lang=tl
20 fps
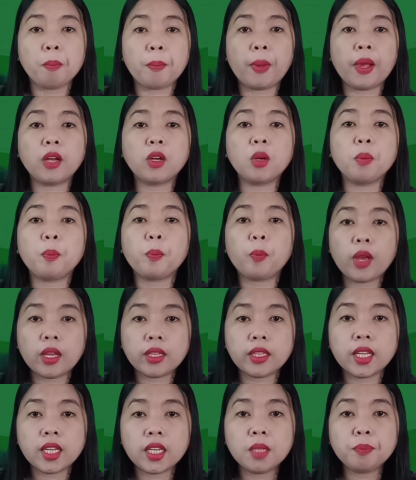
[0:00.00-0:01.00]
Pero
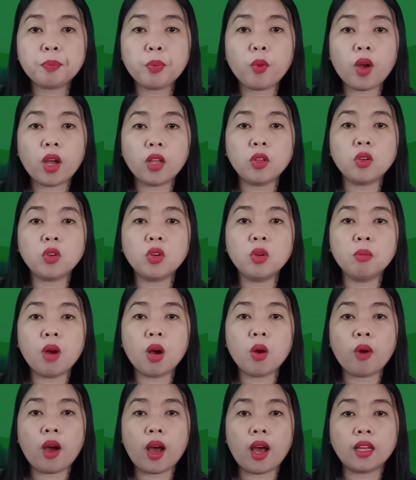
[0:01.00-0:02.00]
pwede rin po kayong
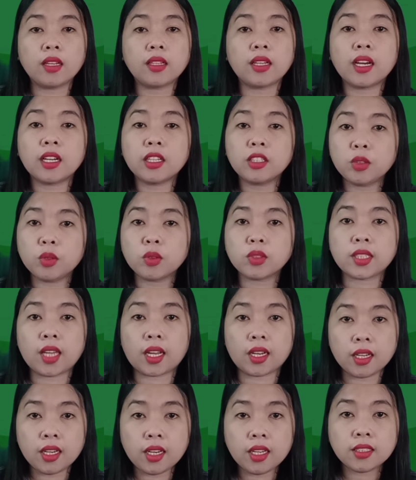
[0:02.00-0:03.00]
gumawa ng inyong
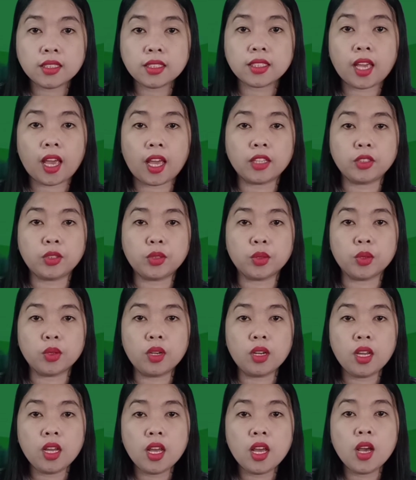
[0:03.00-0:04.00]
sariling
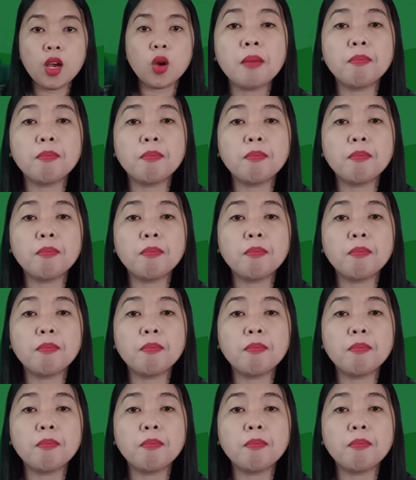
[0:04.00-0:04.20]
schedule